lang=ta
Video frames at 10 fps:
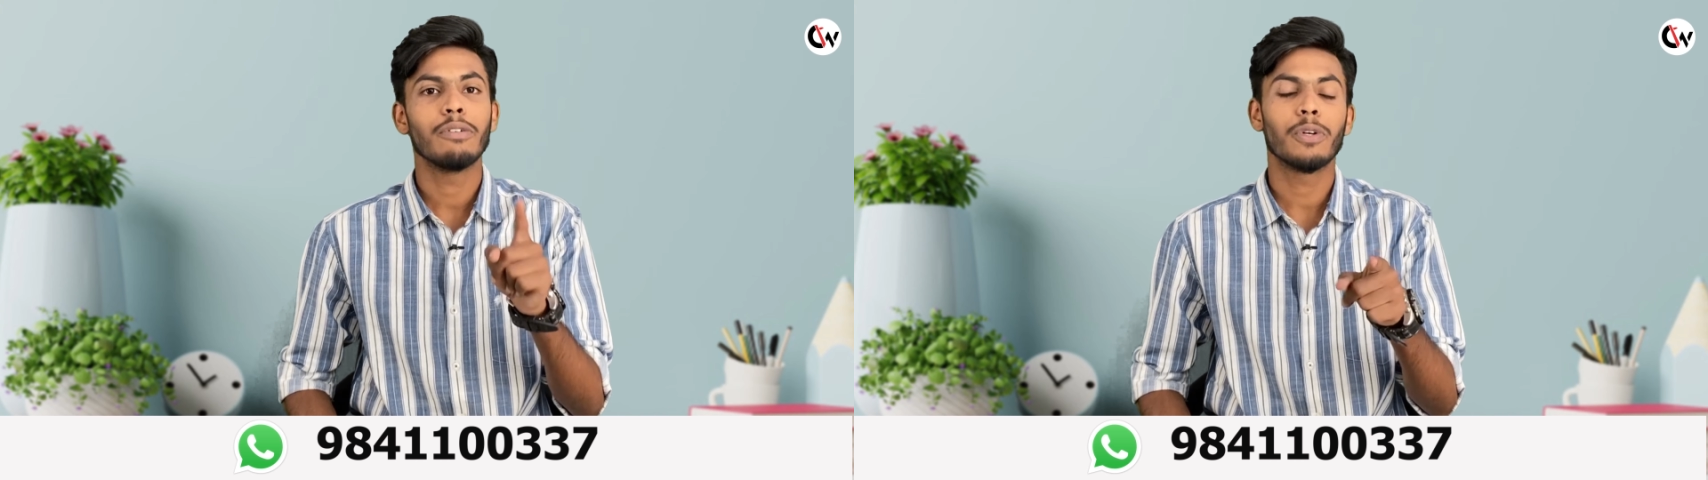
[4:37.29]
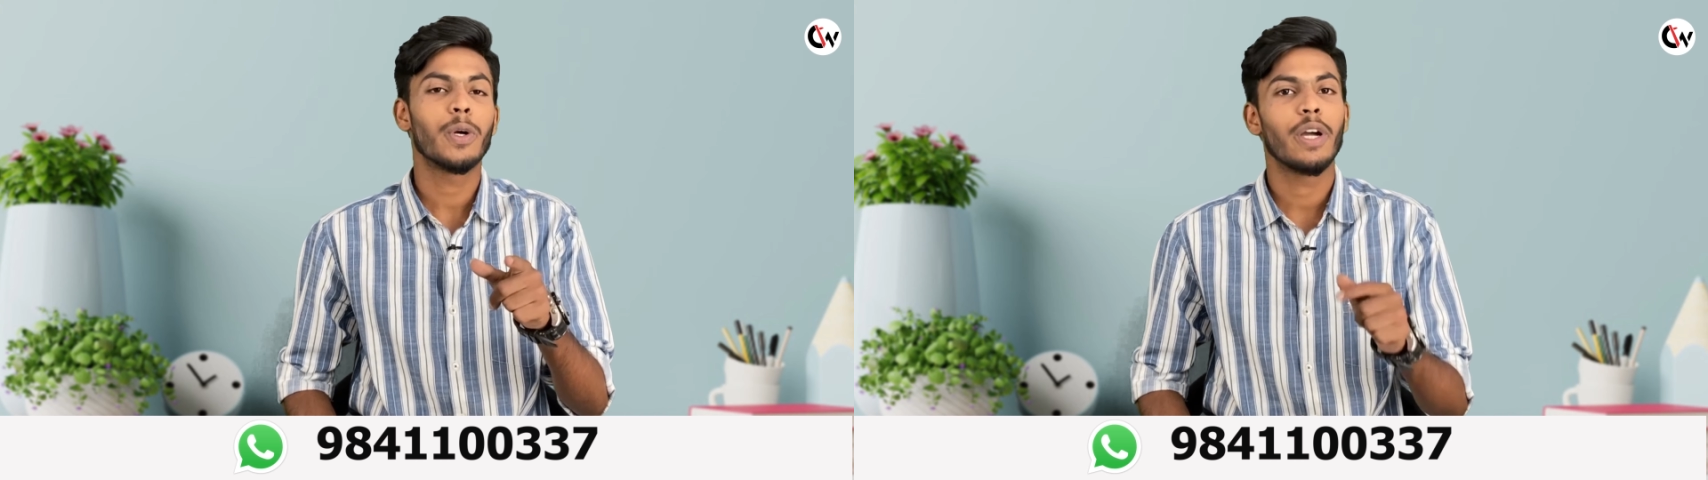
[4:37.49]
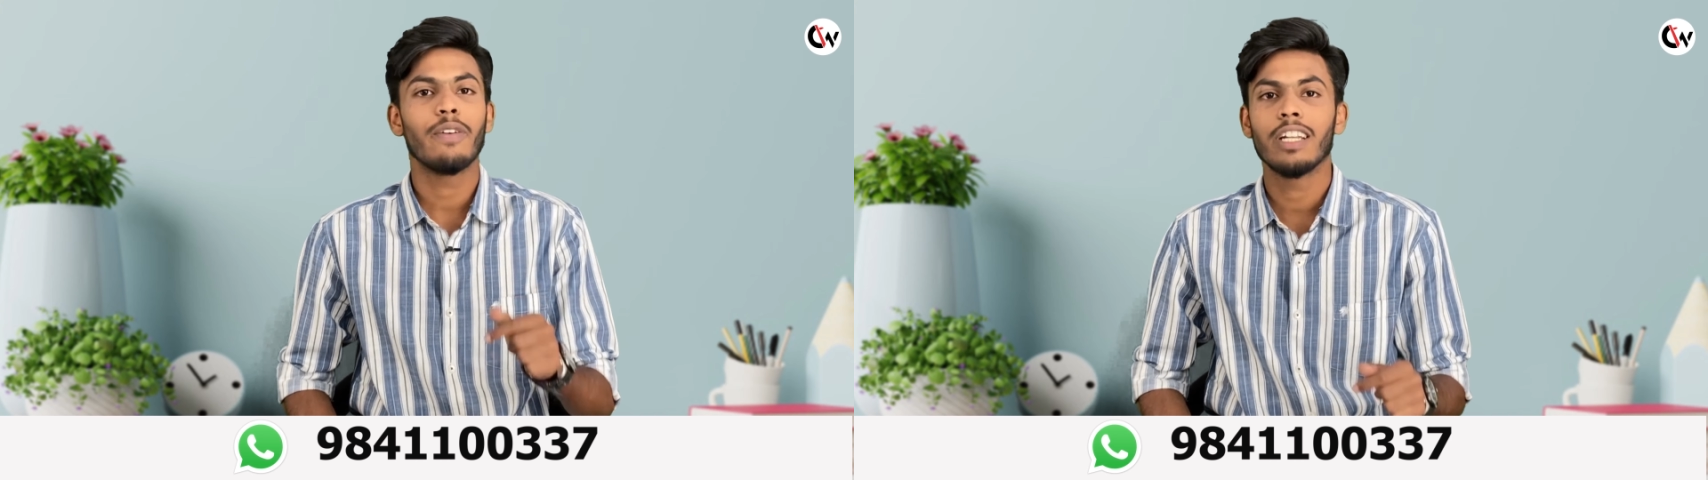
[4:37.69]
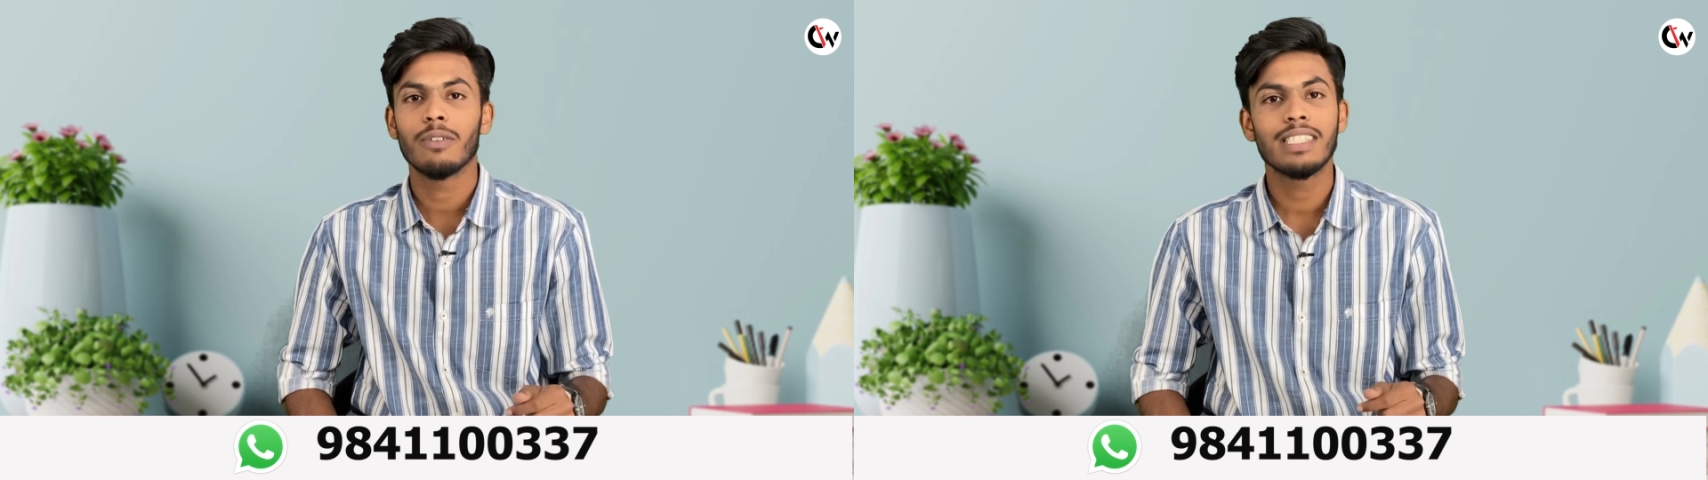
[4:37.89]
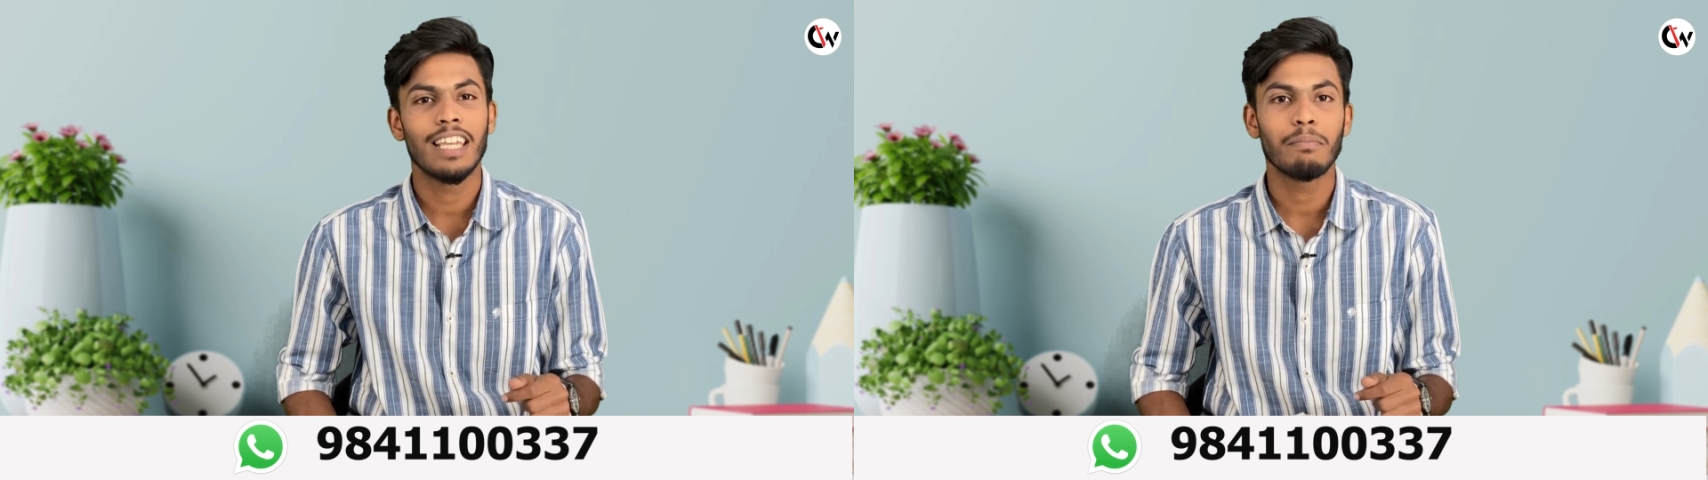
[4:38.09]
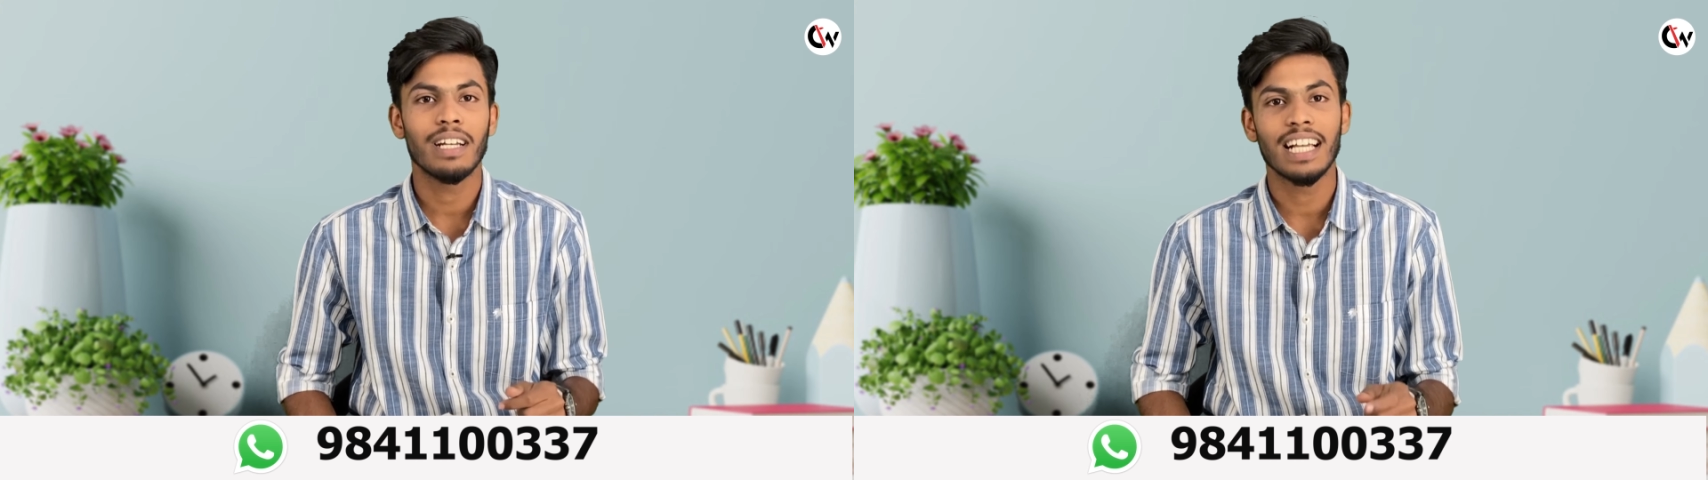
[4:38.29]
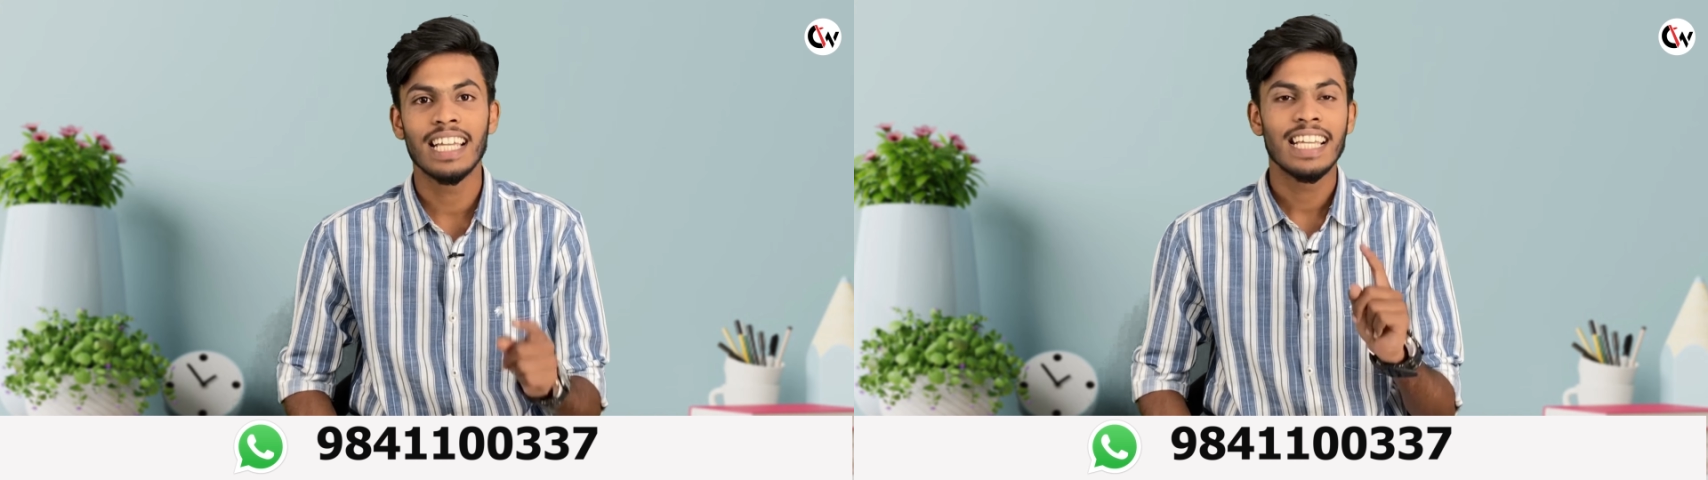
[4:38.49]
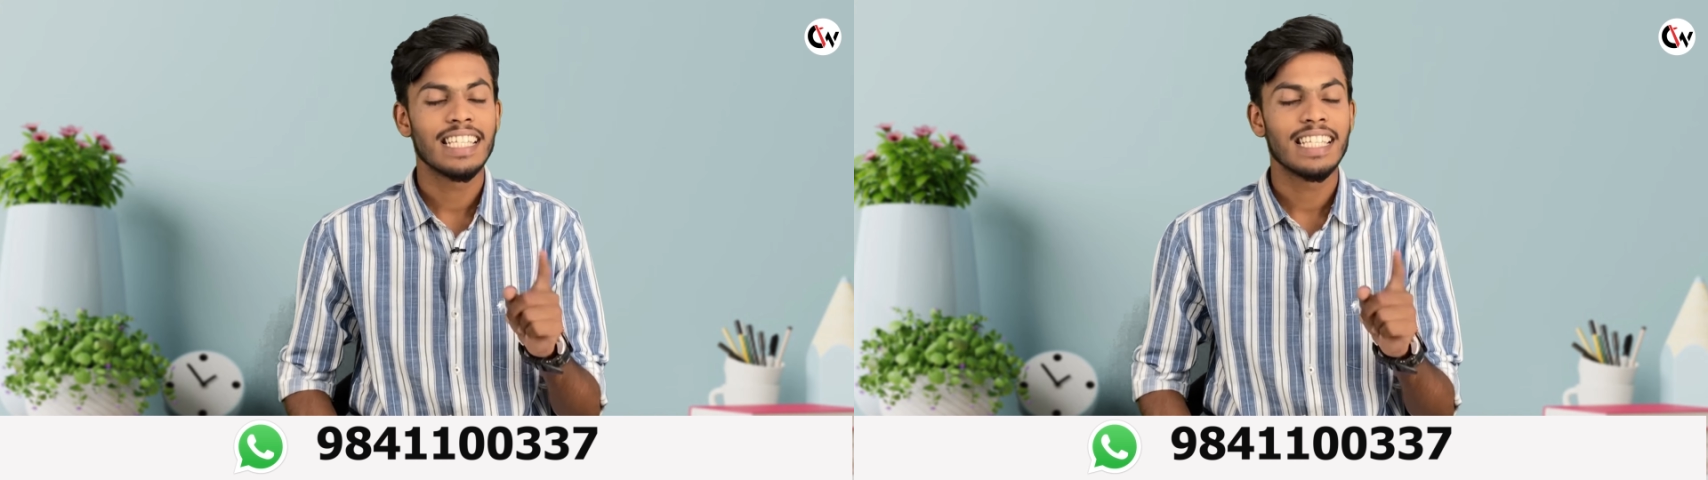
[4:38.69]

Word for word: உங்களோட வீடியோவை சென்ட் பண்ணுங்கள்